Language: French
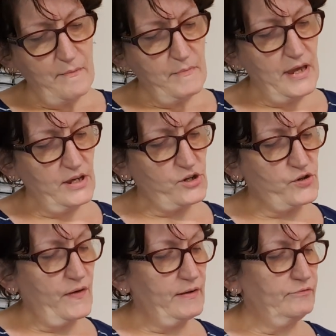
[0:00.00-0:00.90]
Mais
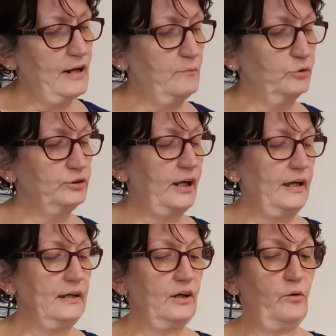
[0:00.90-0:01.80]
je vais vous la
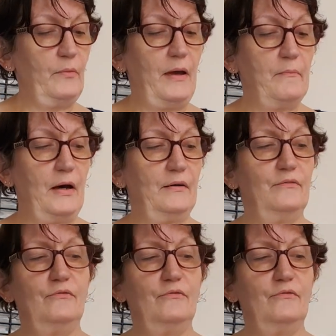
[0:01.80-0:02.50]
montrer quand même.